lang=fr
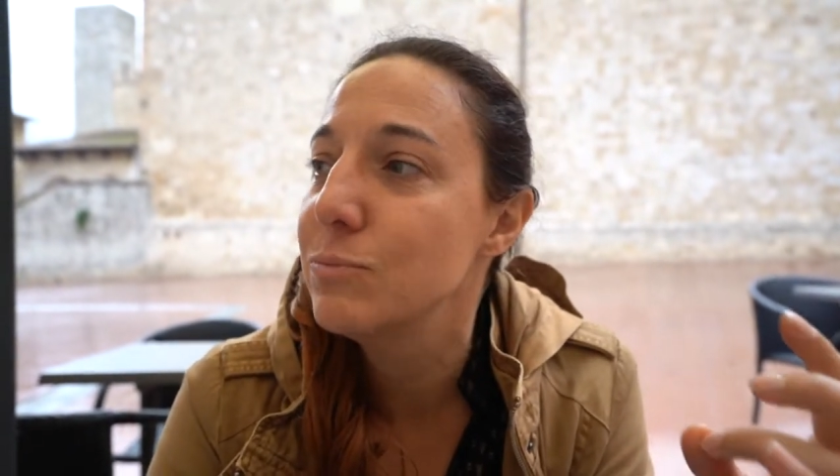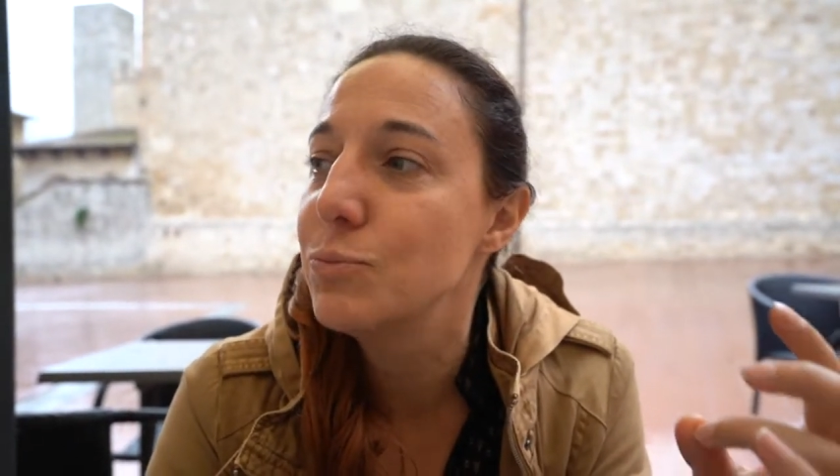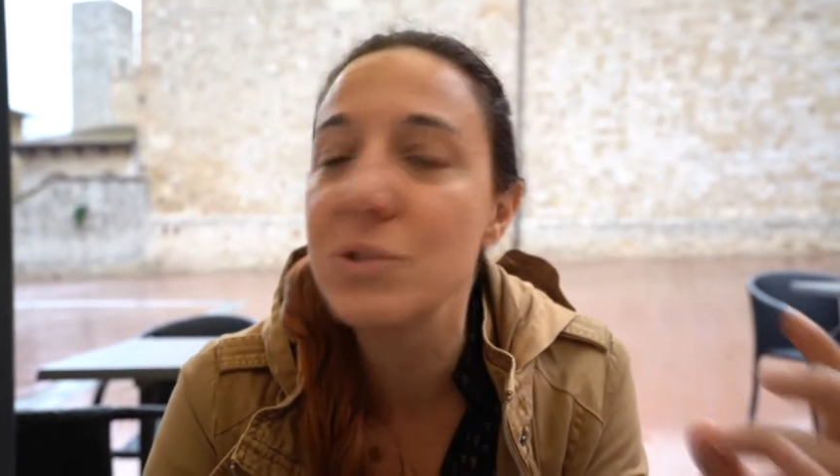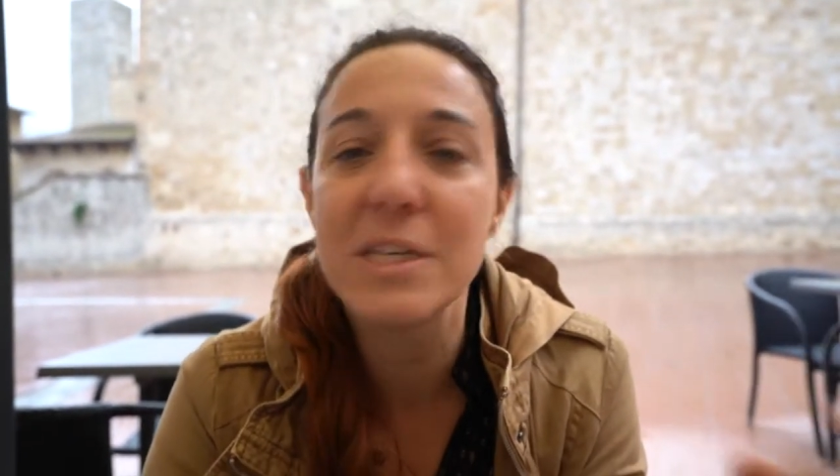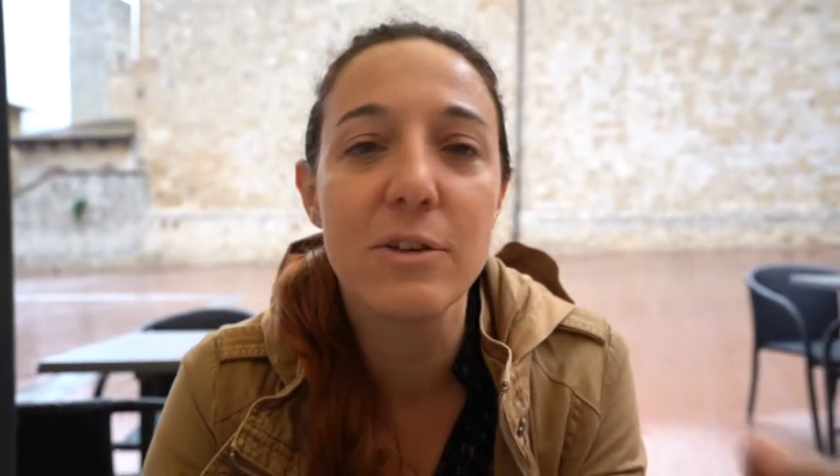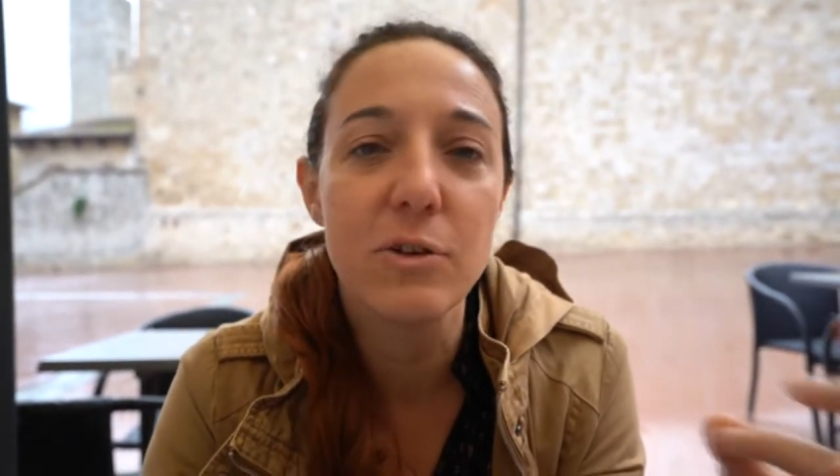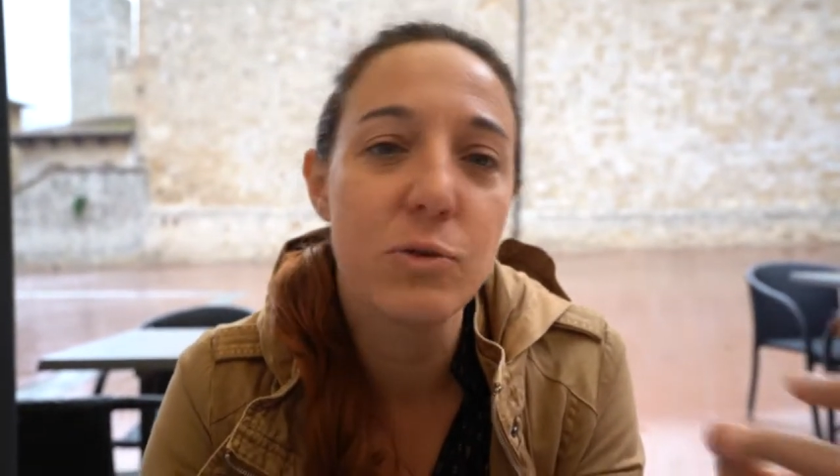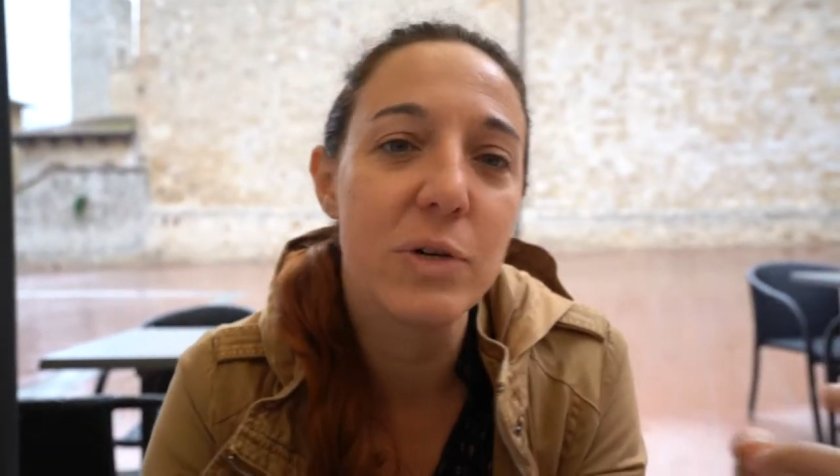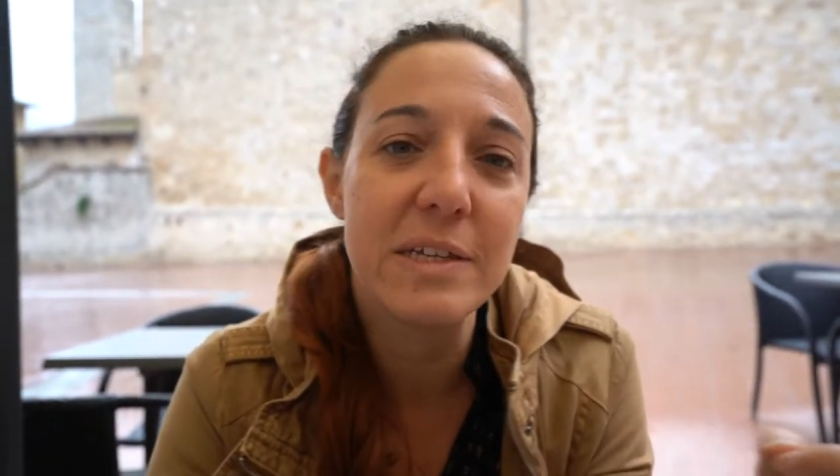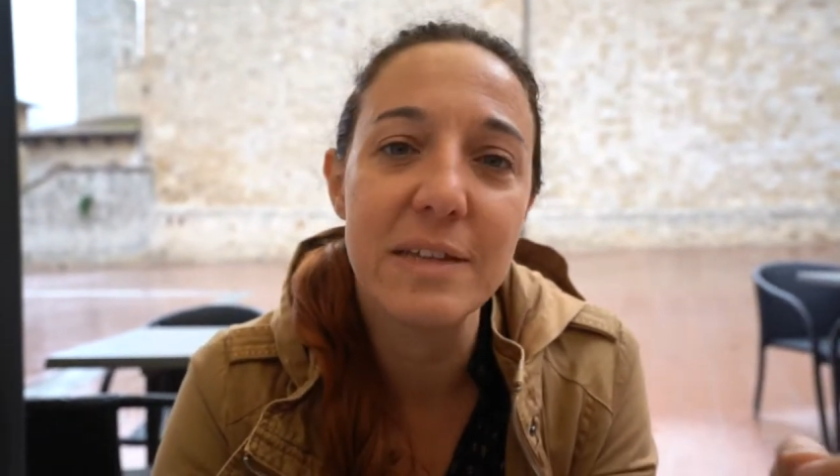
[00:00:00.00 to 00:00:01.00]
boutique de
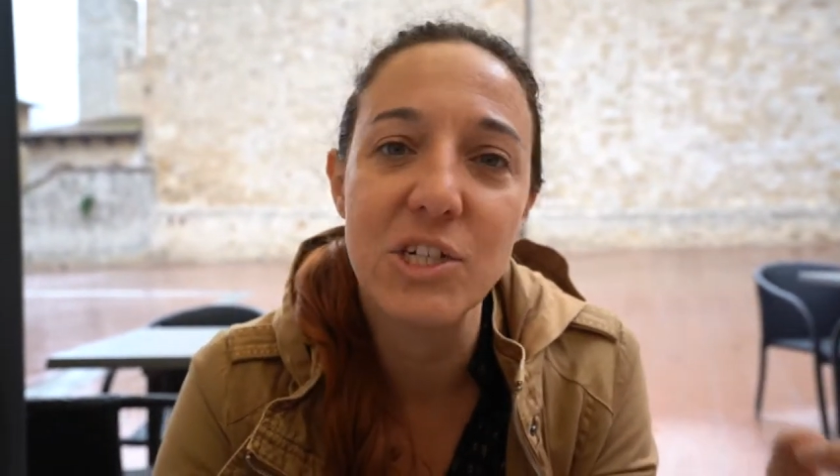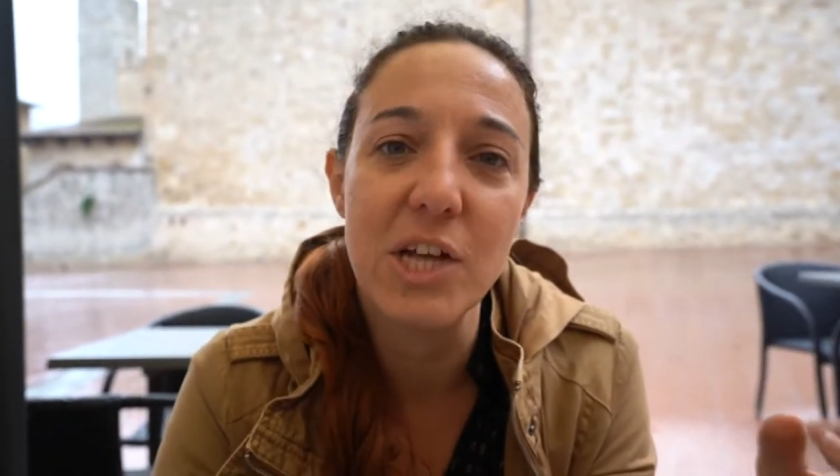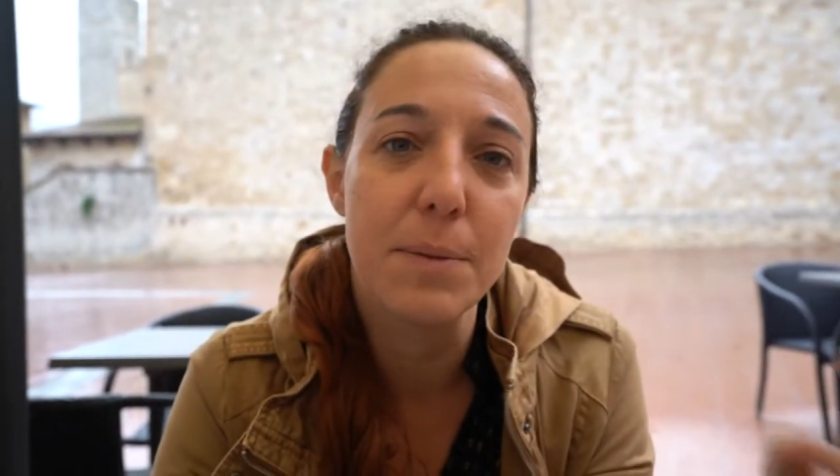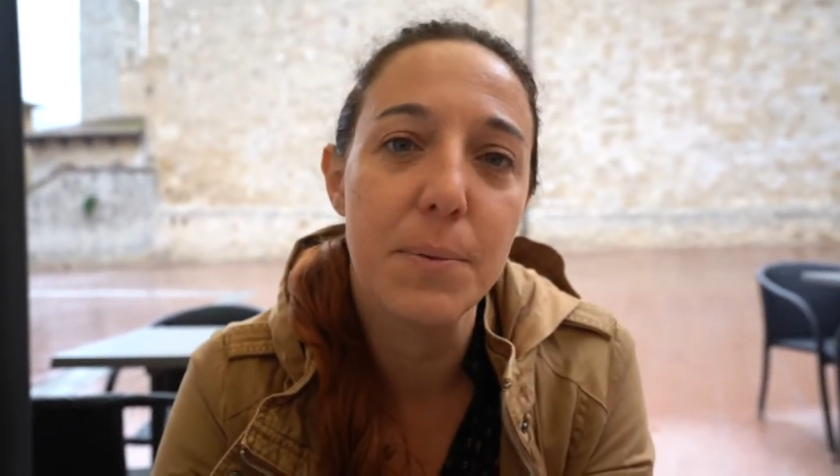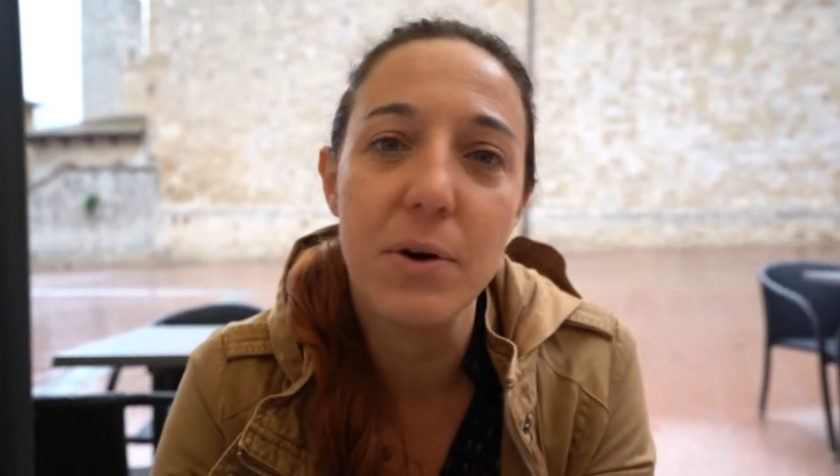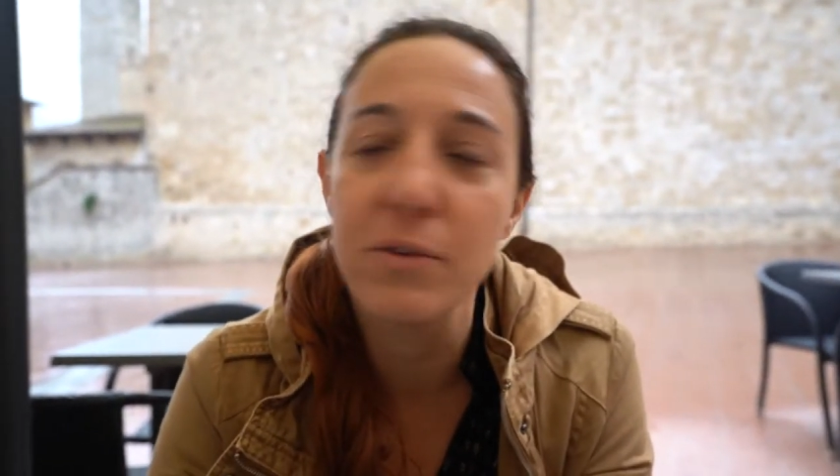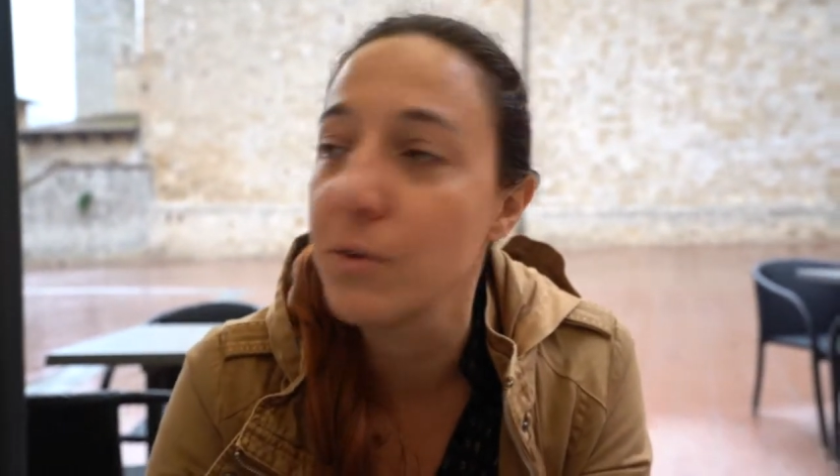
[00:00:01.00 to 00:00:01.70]
touristes à chaque porte.